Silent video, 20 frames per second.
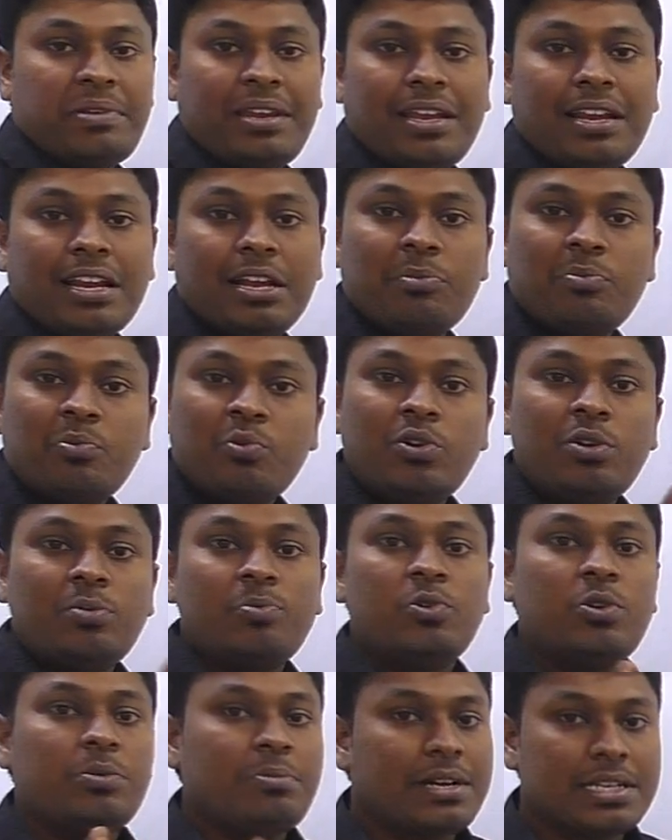பிரிக்கலாம் மூணு
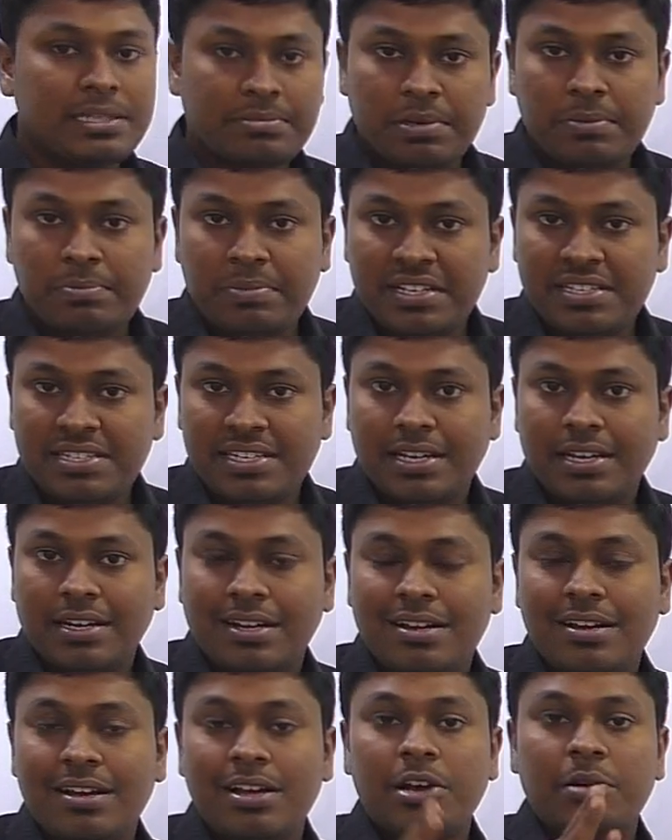மூணு மாதமாக
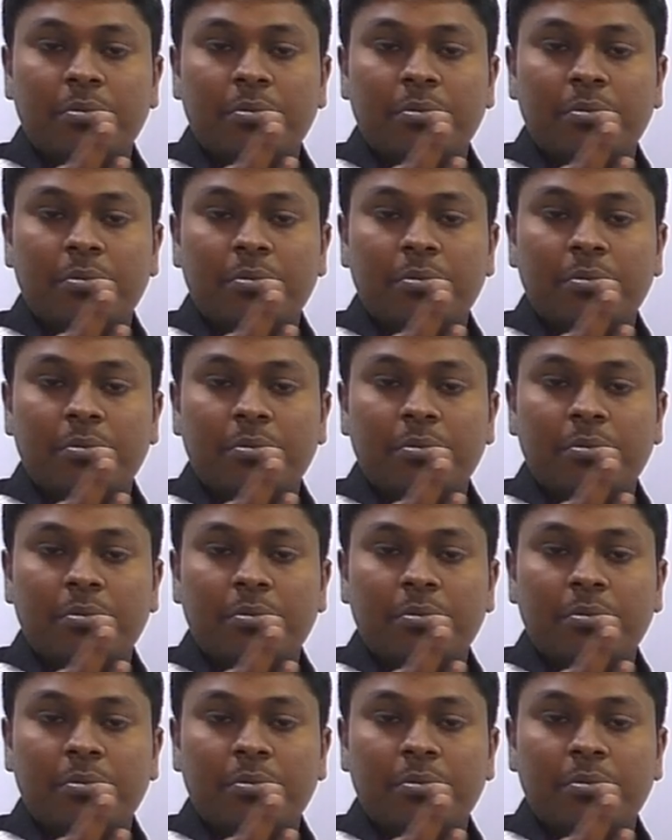பிரிச்சிங்கன்னா